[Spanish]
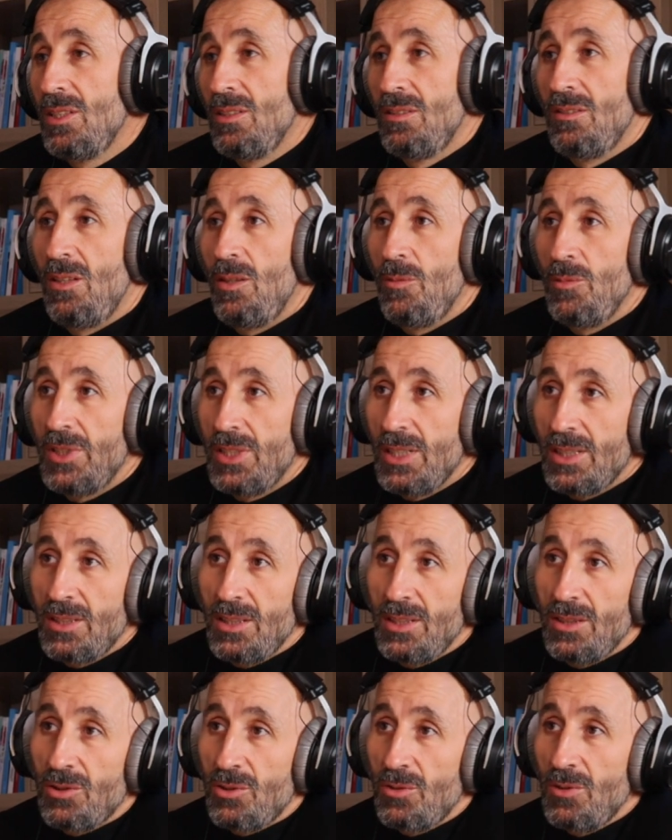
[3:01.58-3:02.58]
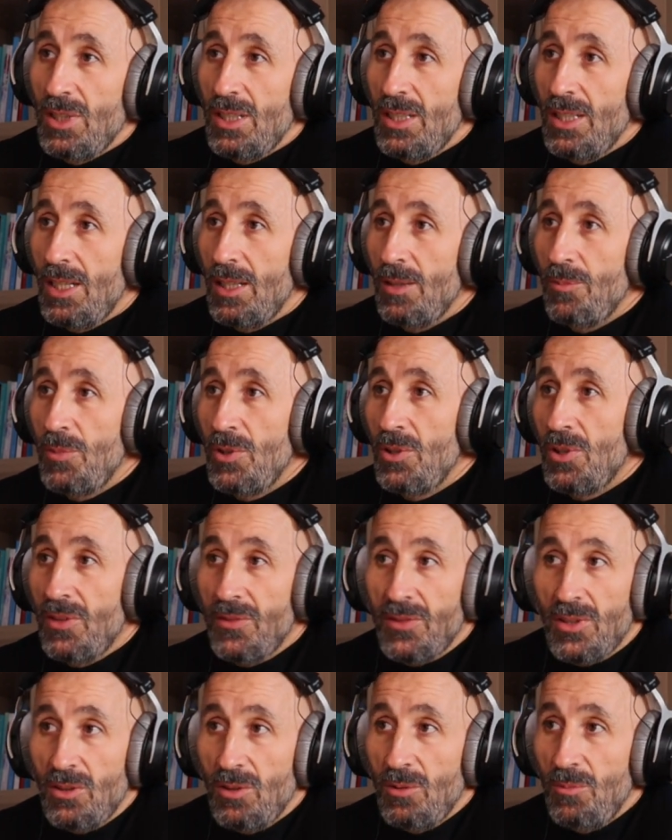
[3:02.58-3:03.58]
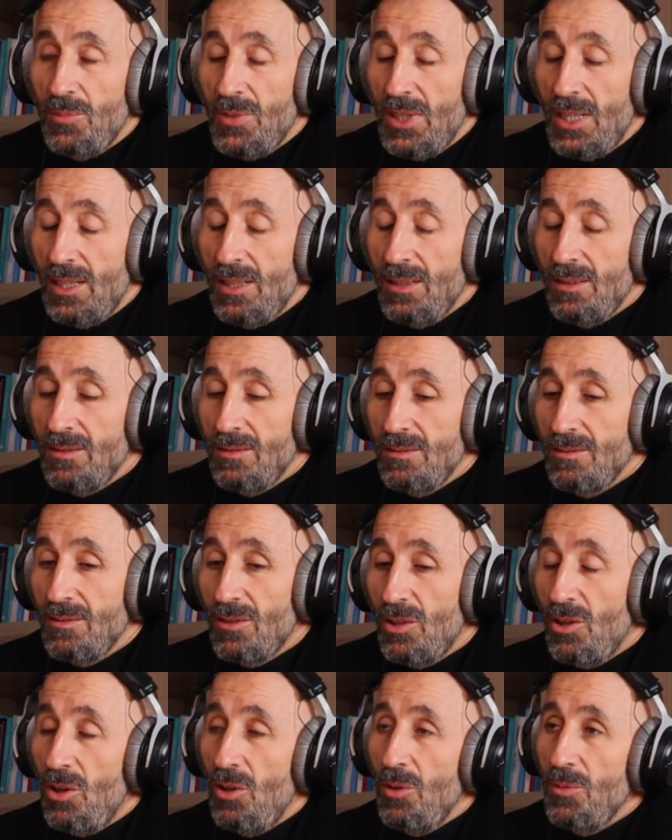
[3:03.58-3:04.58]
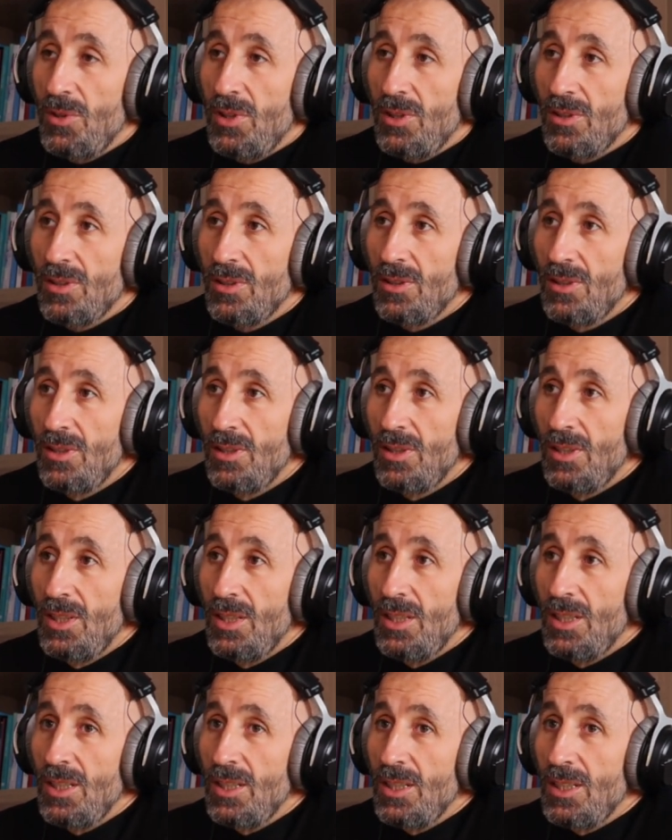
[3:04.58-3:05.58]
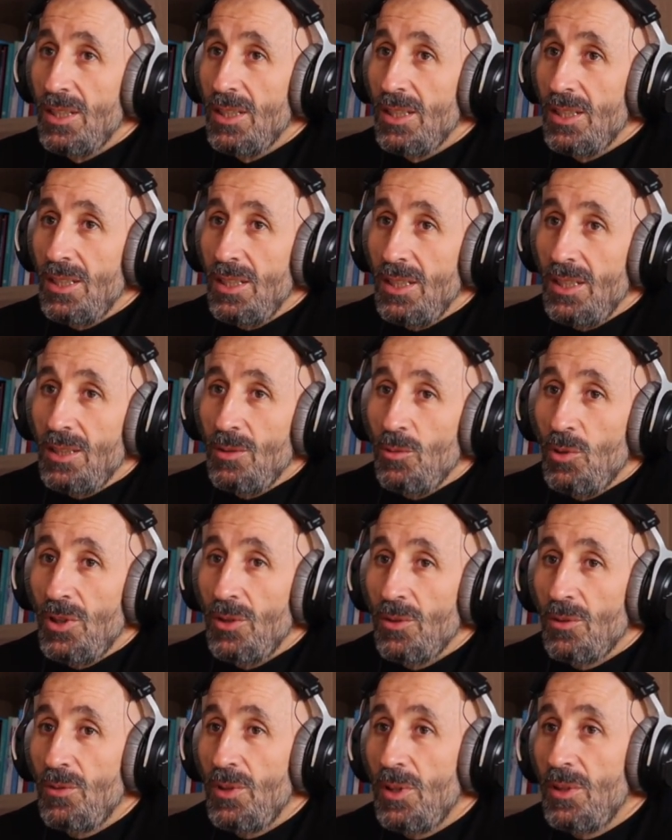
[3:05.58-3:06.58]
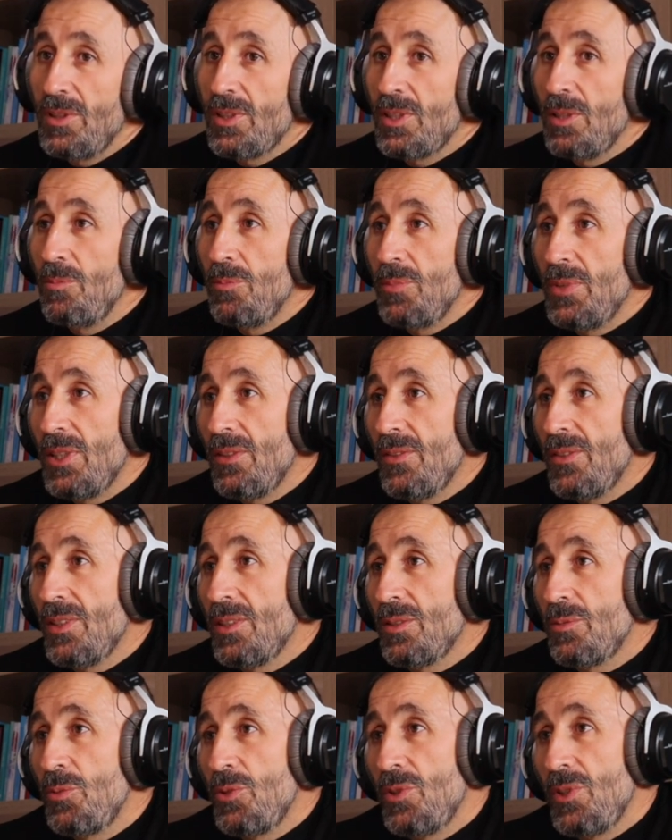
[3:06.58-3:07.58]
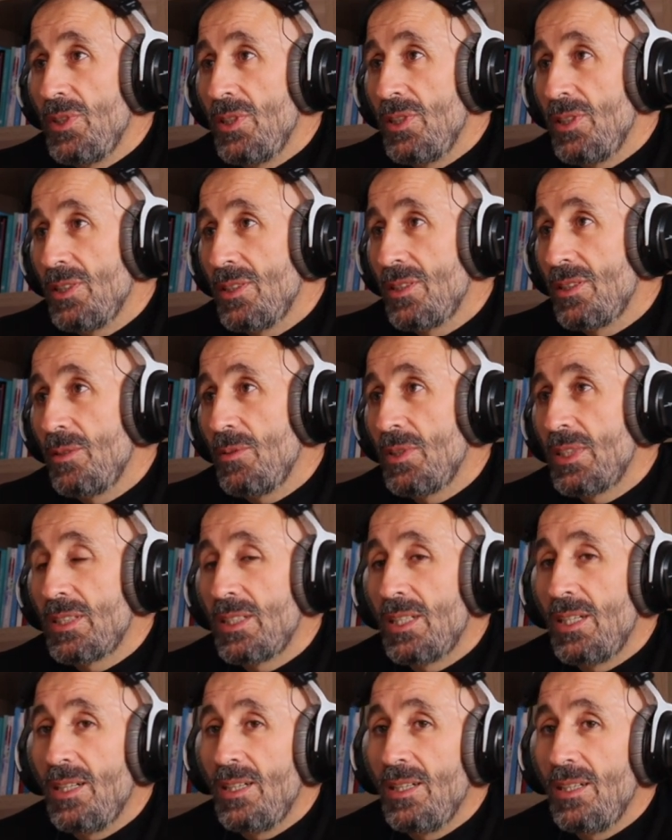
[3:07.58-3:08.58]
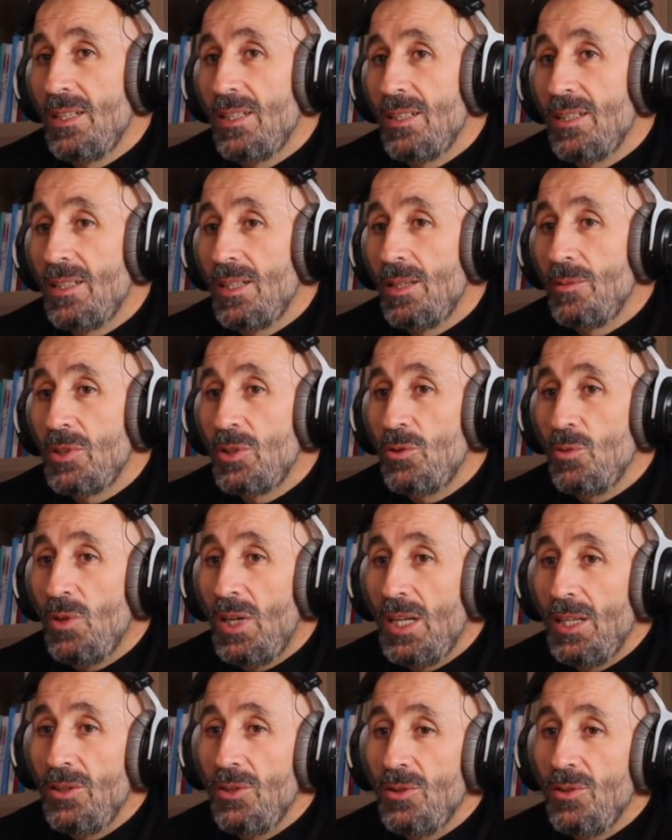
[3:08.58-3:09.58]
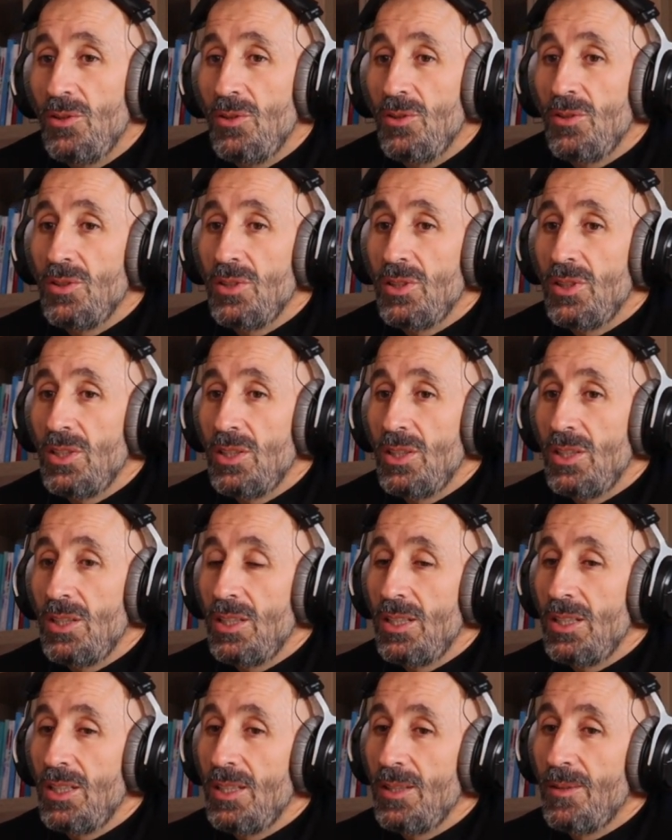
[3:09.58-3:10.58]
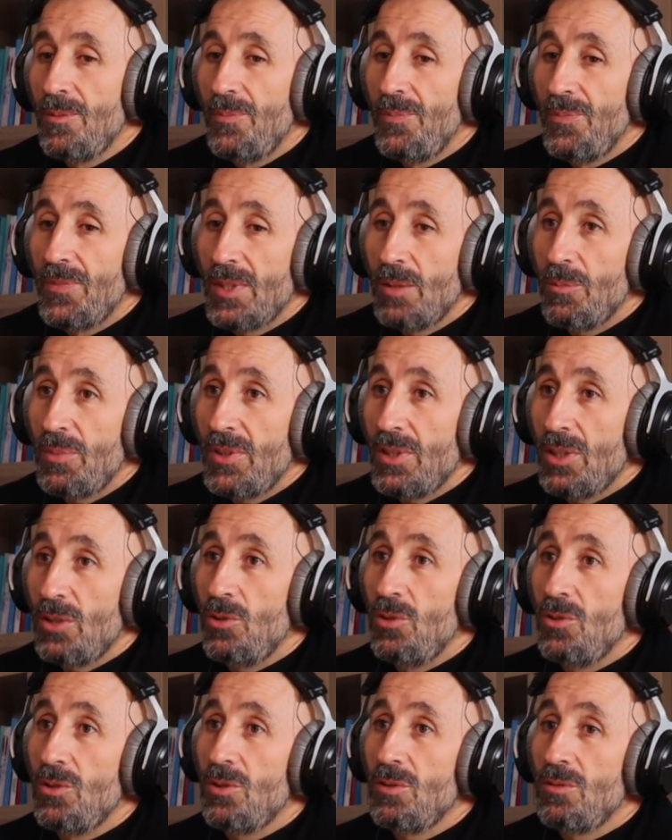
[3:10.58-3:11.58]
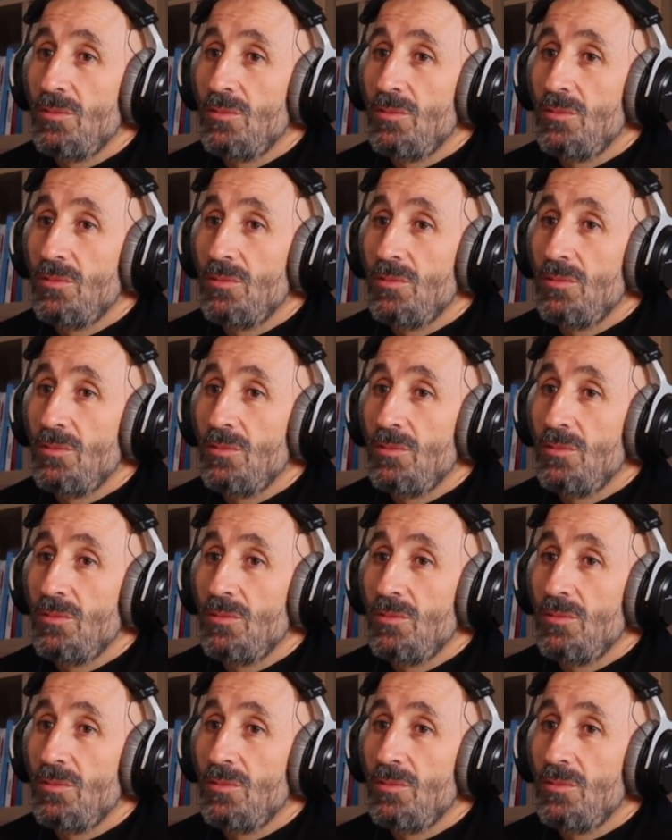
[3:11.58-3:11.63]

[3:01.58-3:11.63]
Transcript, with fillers: hombre, ya tienes una edad, pero hacerlo en plan hobby, y bueno, una vez que empiezas, pues te vas a, habituando y empecé con